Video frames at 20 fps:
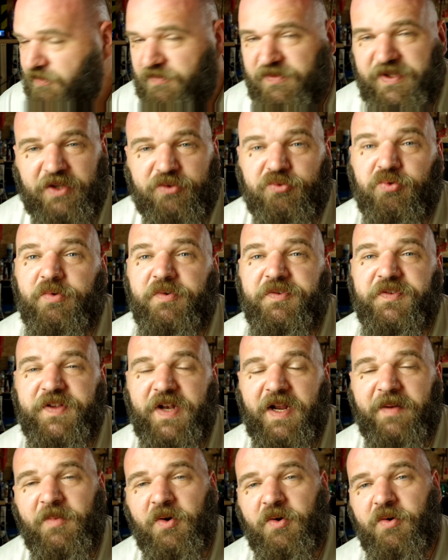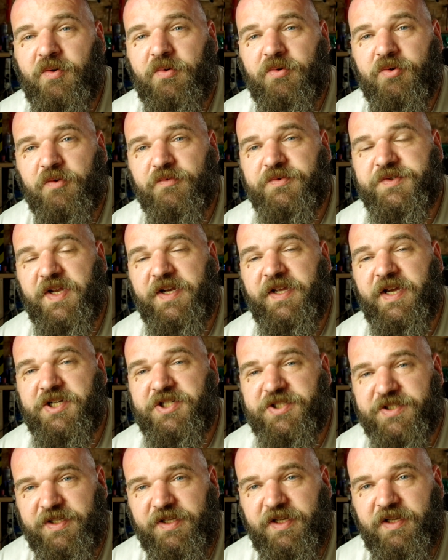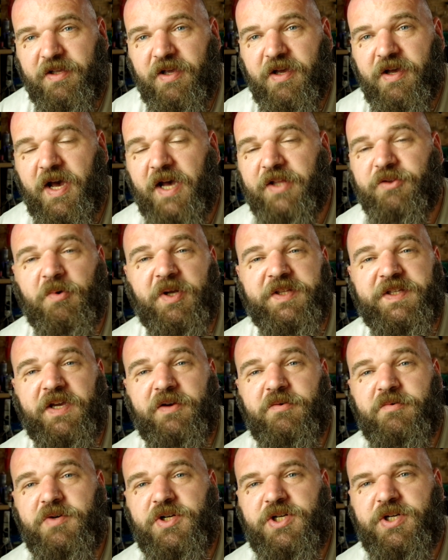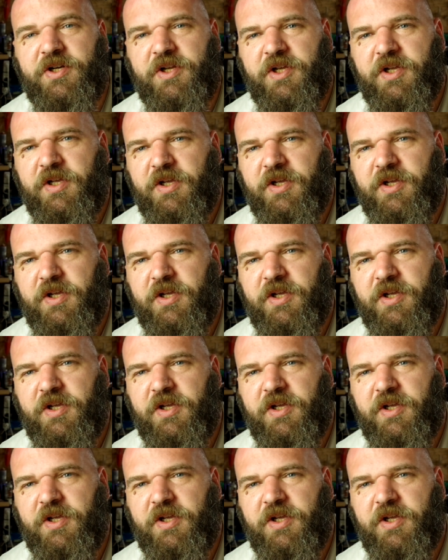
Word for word: Il y a tout le filament que vous allez acheter à droite à gauche.